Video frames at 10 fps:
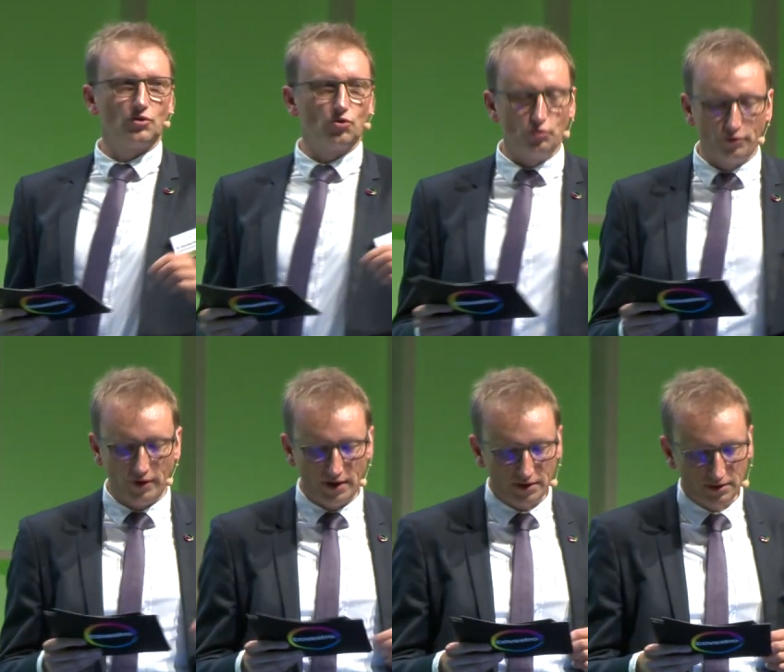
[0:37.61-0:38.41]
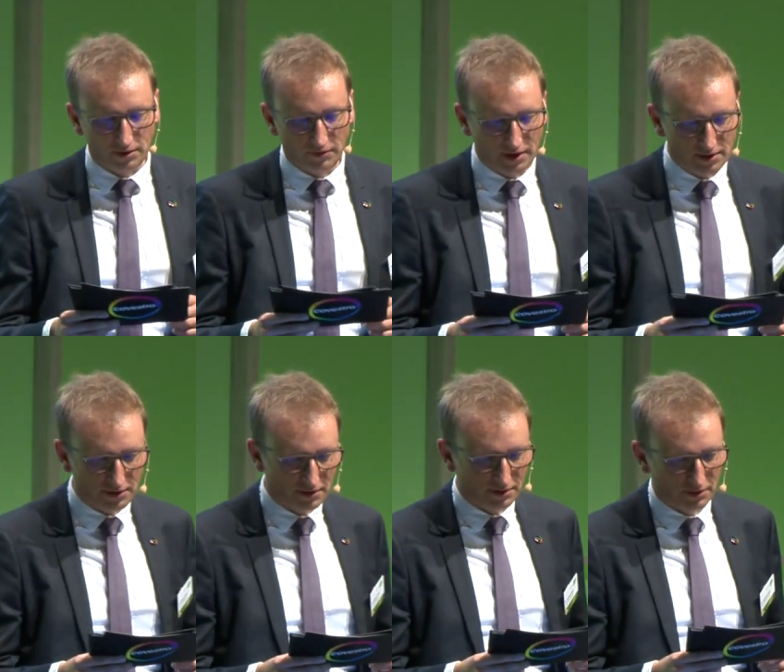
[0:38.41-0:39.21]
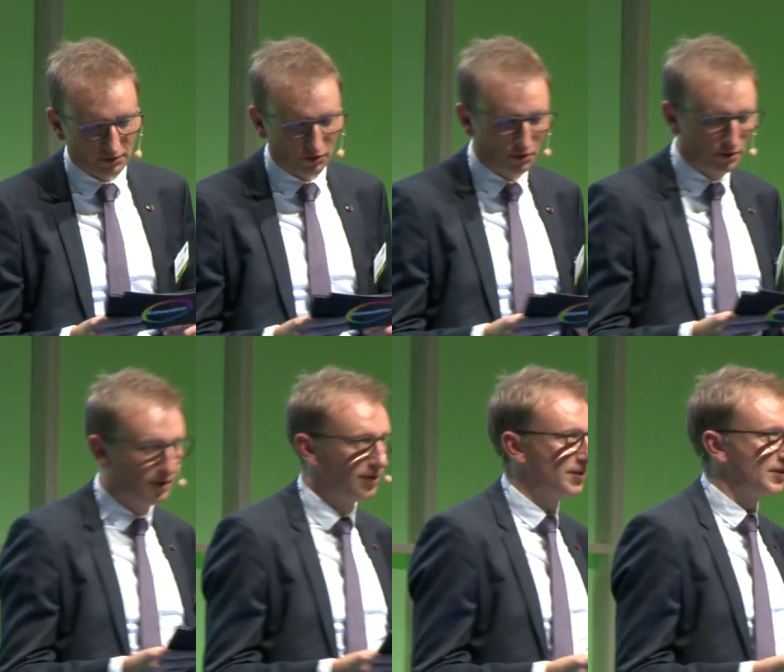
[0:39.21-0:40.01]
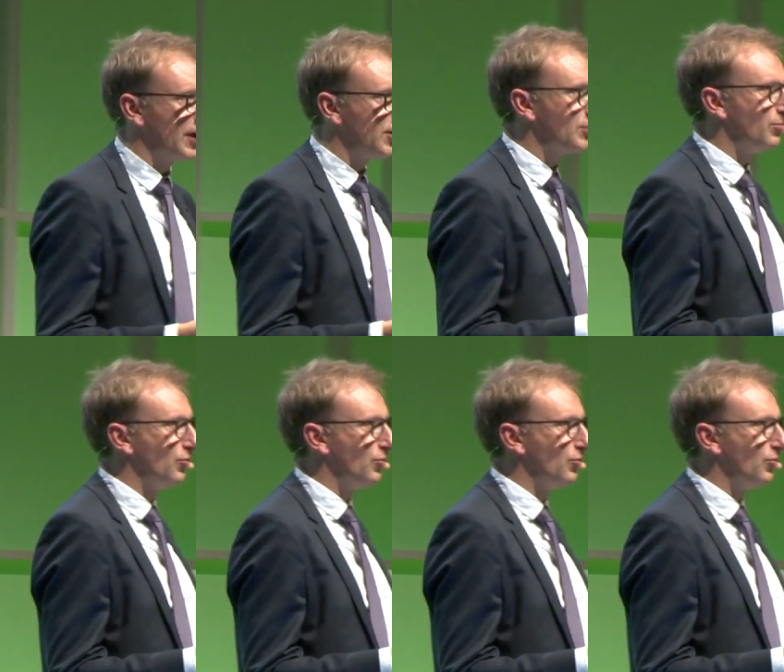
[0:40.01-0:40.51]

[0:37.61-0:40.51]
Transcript: zufällig gewählt, sondern ganz